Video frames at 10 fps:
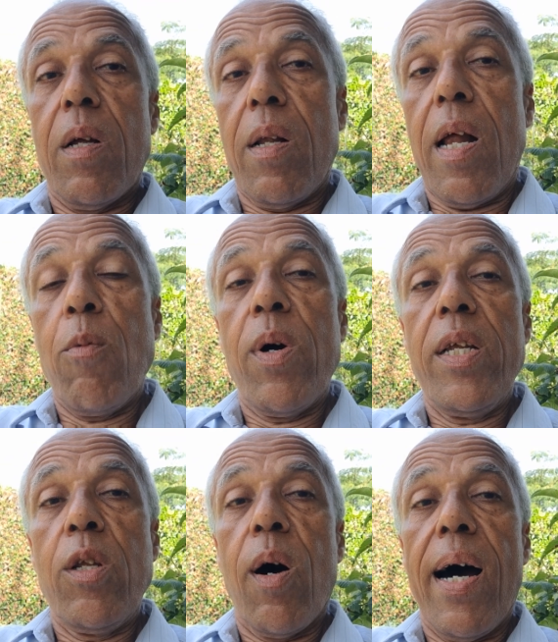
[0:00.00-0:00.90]
La loi
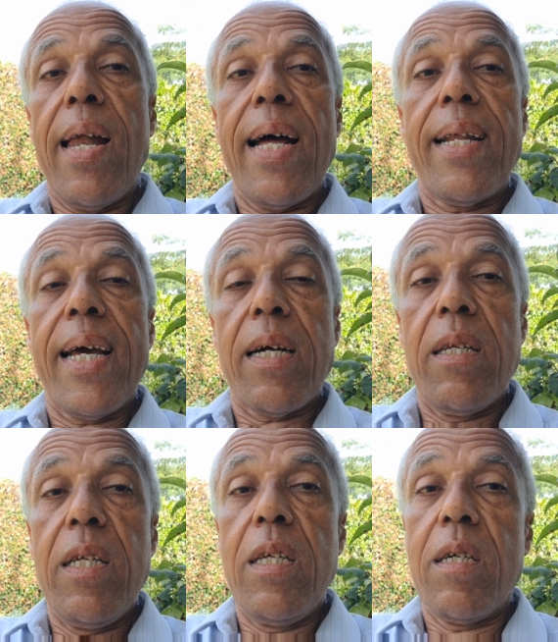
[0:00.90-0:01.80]
littorale a
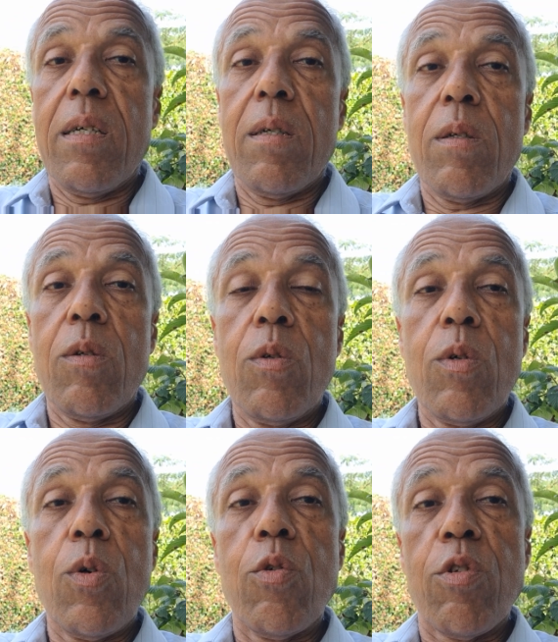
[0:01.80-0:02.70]
interdit
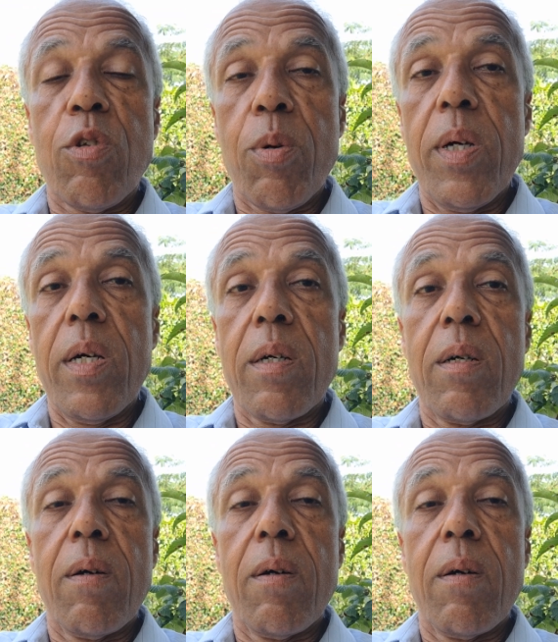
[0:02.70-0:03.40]
de construire